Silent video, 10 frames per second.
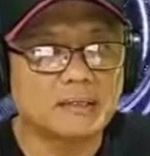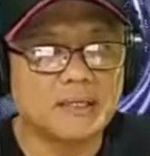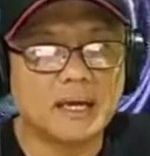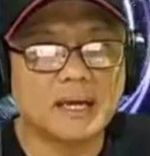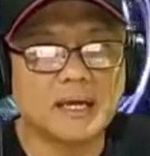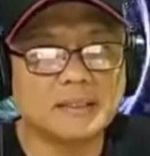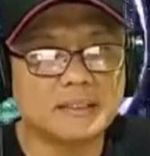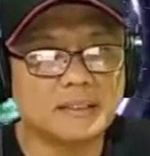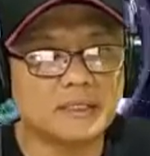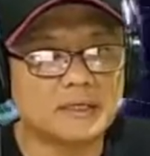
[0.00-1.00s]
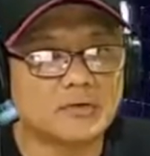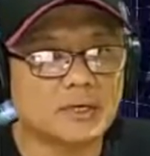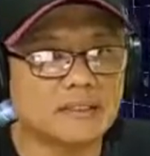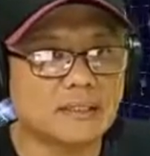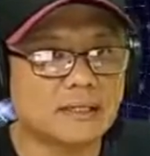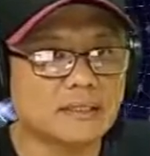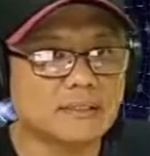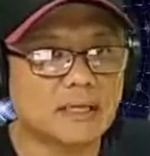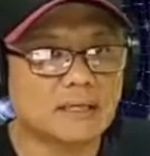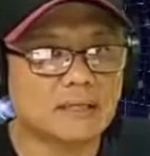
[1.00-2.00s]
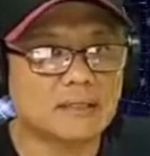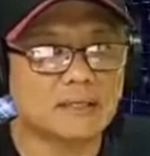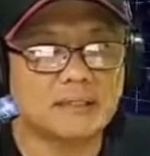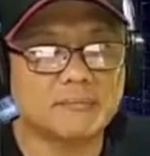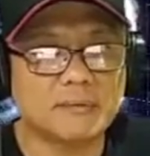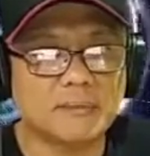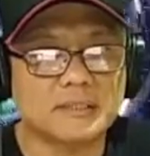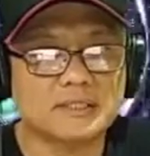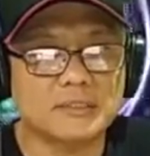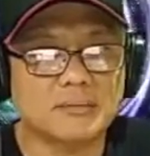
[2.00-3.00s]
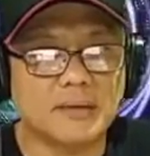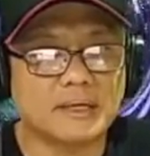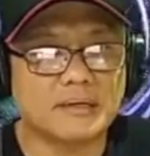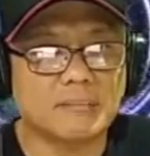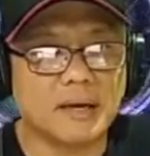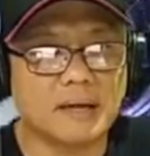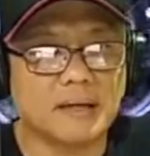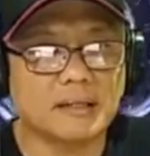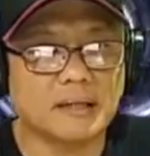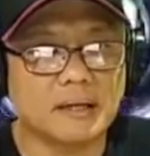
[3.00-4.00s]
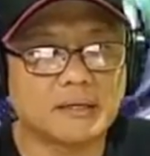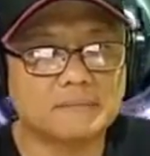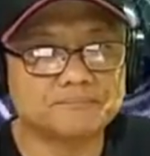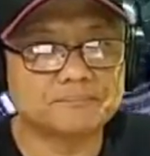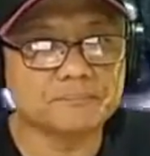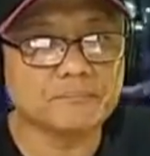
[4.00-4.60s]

Dan ini kekurangannya guys, harganya memang sih lumayan mahal ya.